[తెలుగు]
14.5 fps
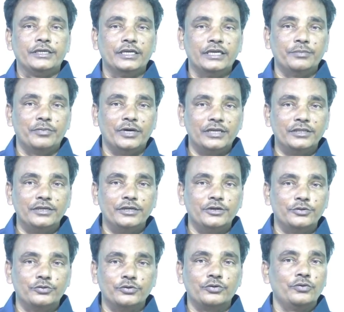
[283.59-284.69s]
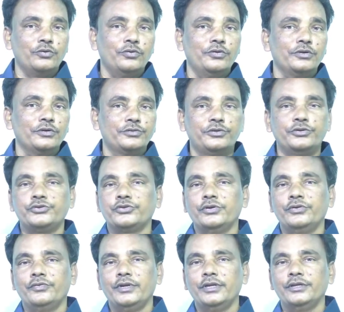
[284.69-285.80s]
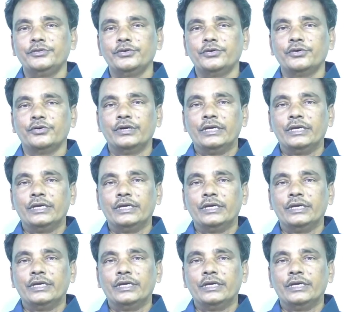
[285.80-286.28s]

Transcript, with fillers: ఏ బాధ నేను దుఃఖంలోనికి తీసుకొని వెళ్ళిందో